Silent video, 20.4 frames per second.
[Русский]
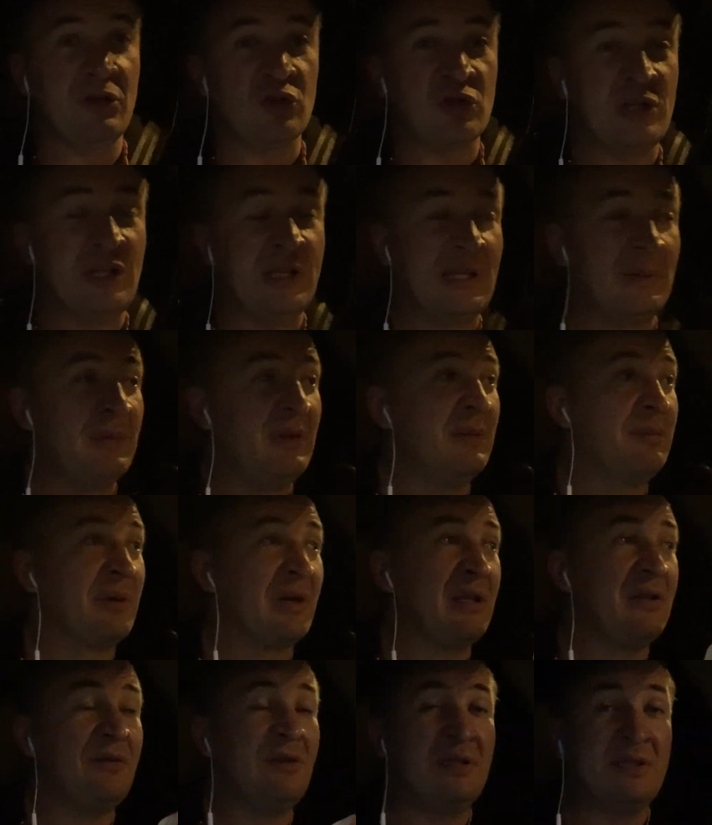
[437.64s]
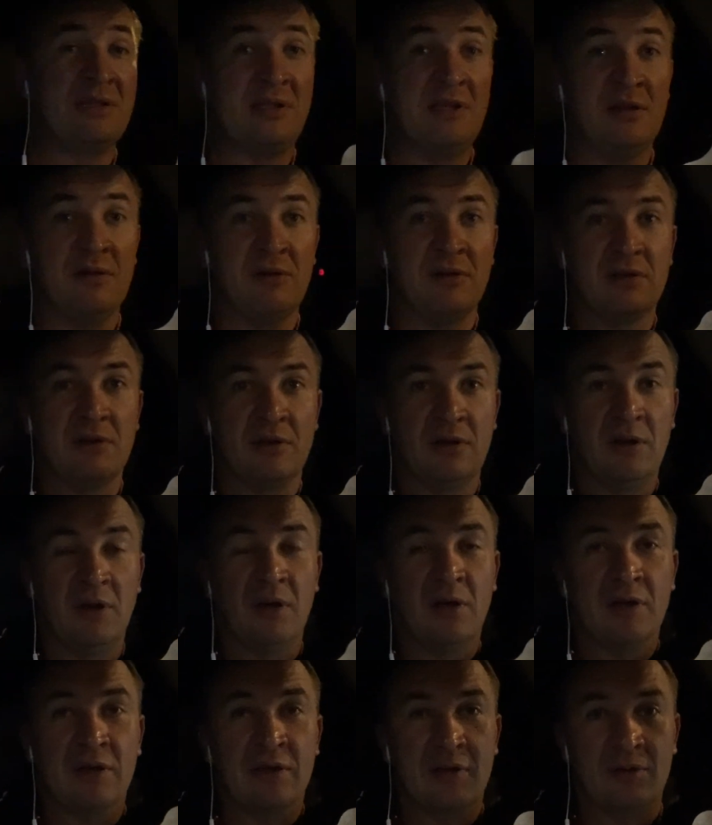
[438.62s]
решили там проинвестировать,
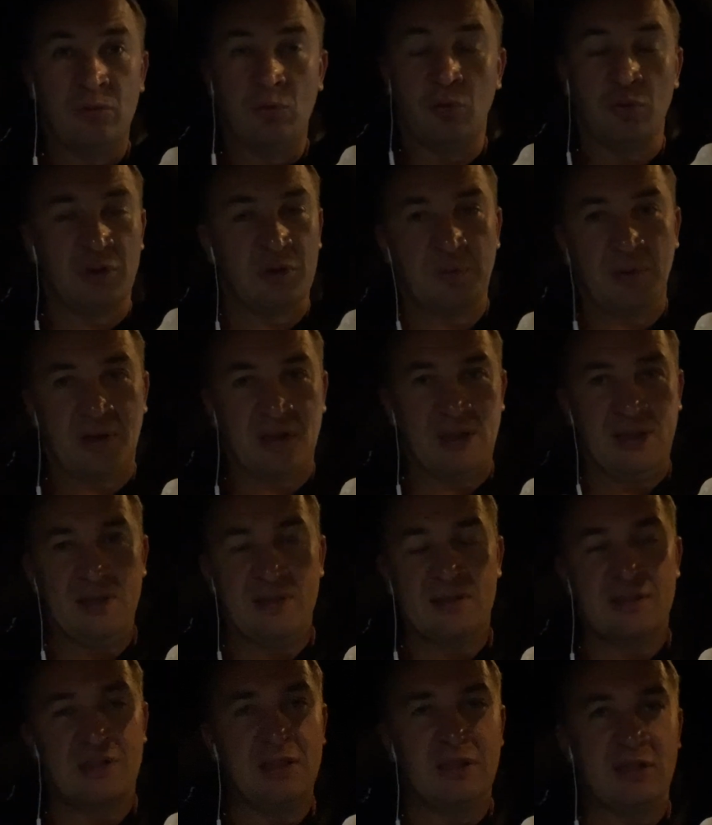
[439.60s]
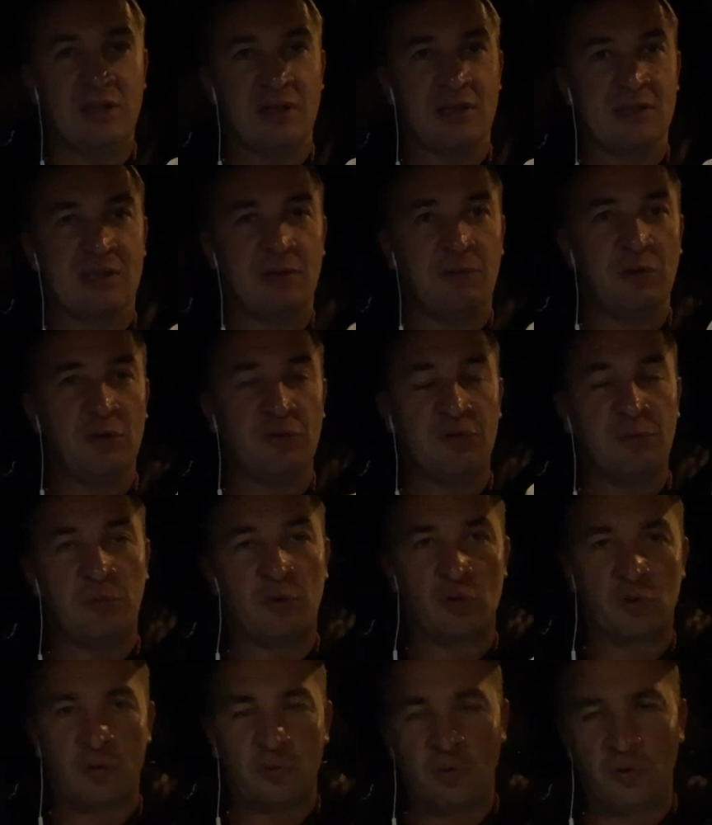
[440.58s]
ну, ни про какие скидки разговоров не
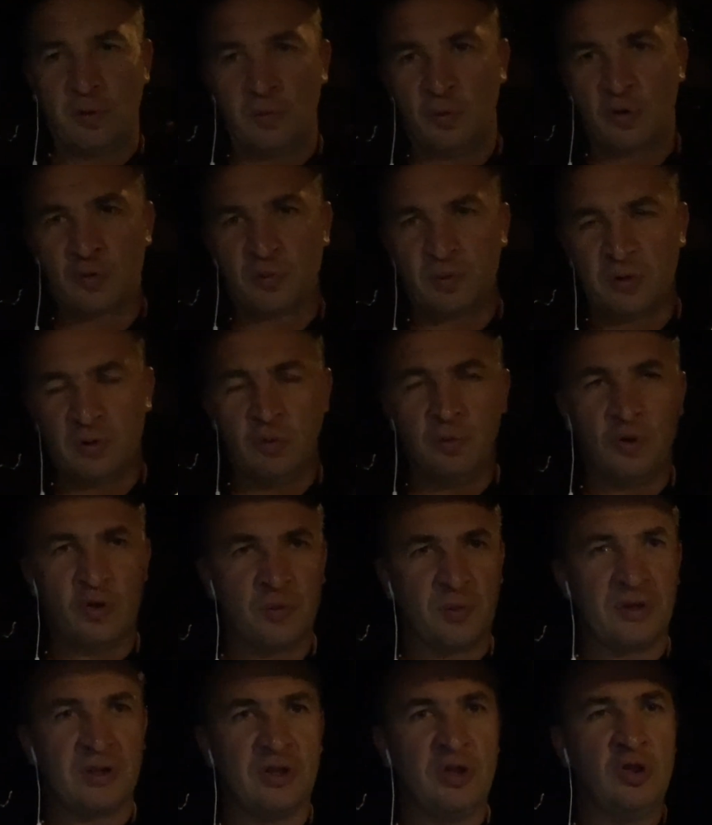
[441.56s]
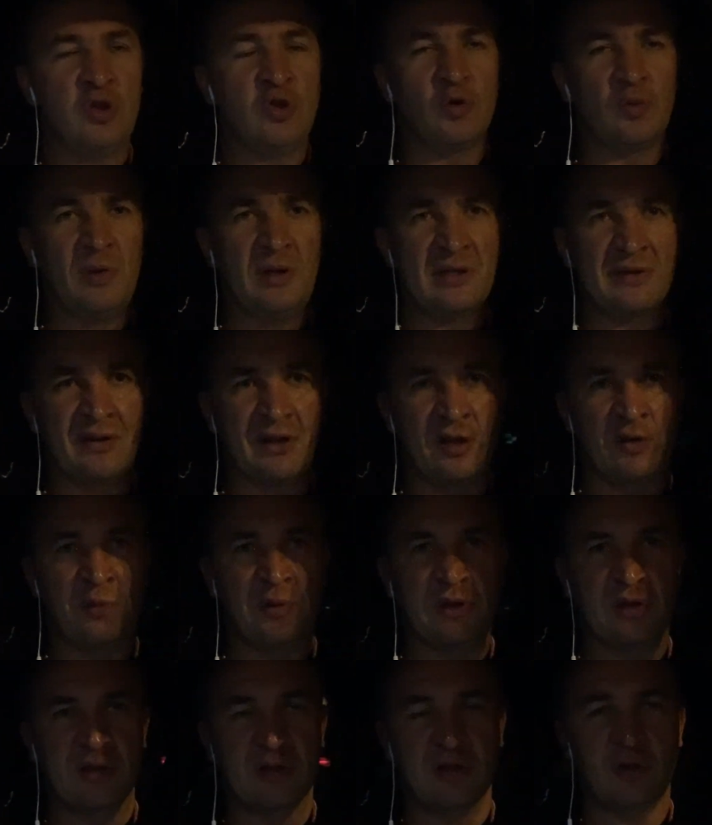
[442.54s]
может, не может быть. Ну, может быть, тысячу рублей с квадратный
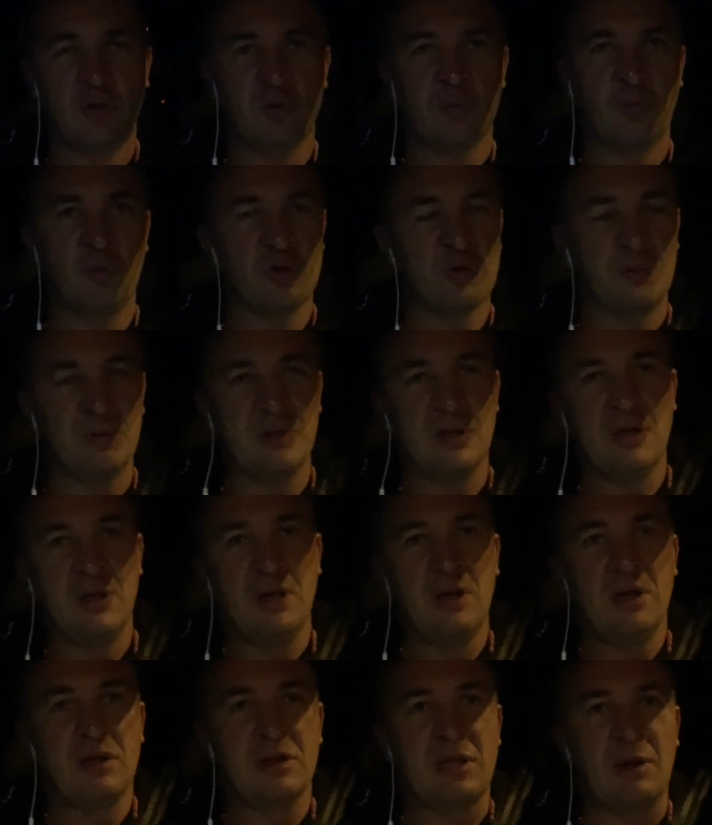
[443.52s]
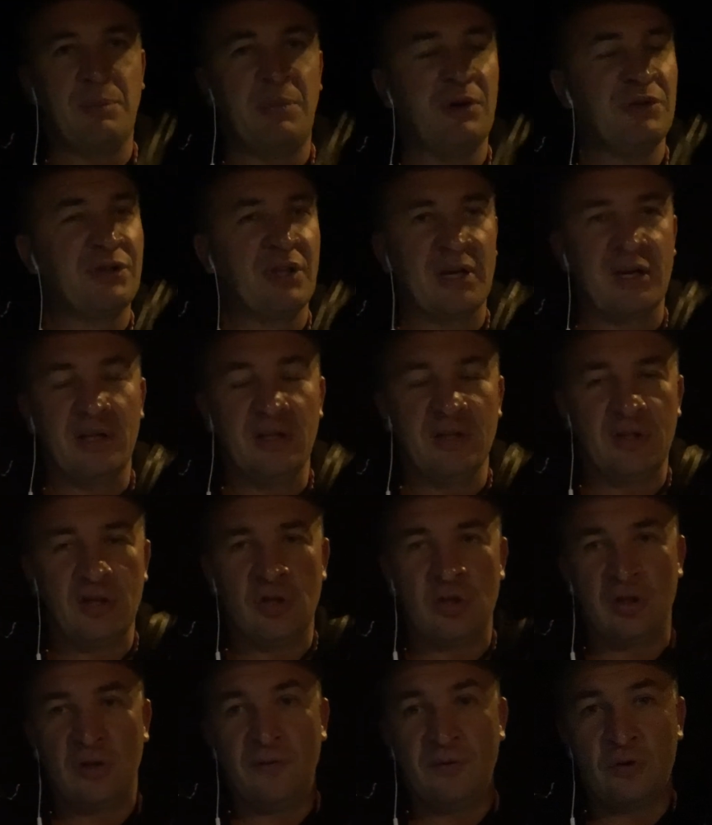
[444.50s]
метр скинут, может быть, там полторы
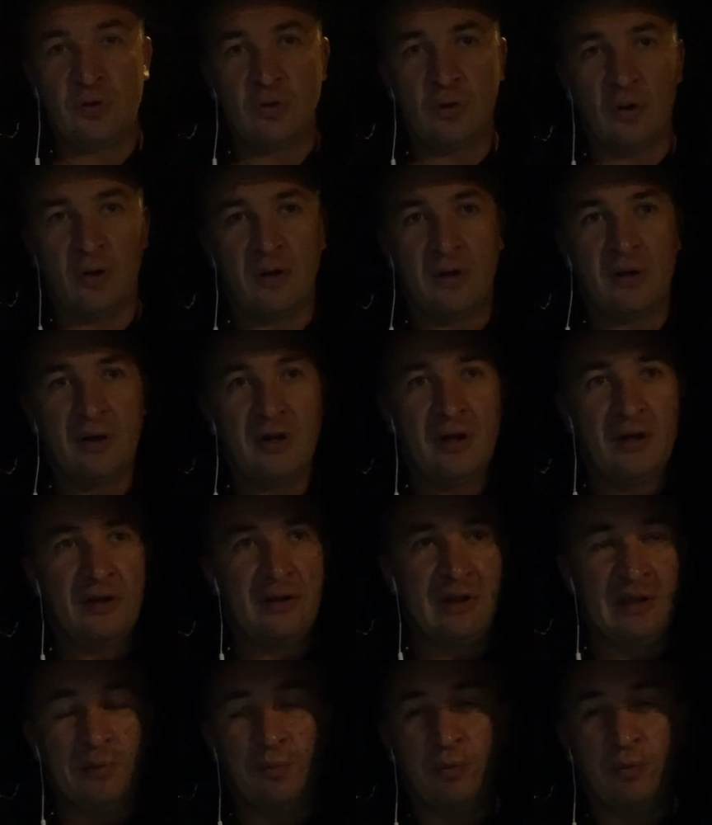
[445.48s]
тысячи, и все не